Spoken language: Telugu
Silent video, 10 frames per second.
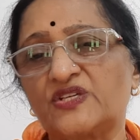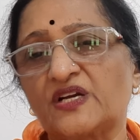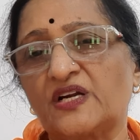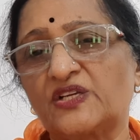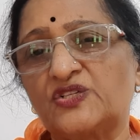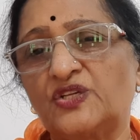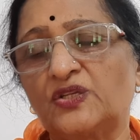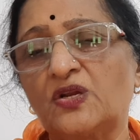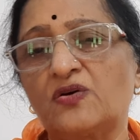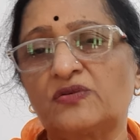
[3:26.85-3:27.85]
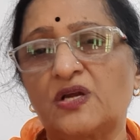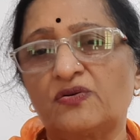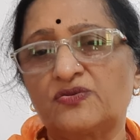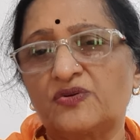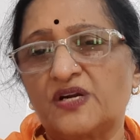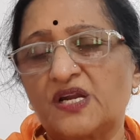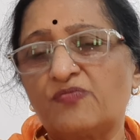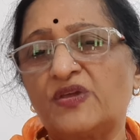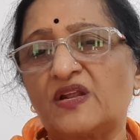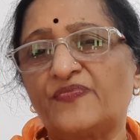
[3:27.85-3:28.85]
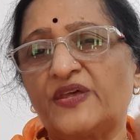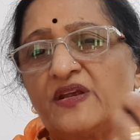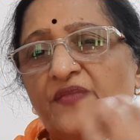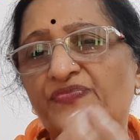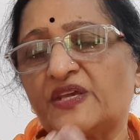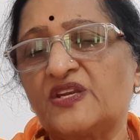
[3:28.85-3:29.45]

చక్కటి స్థితిలో ఉన్నామో చూడండి మీరందరూ ఎంత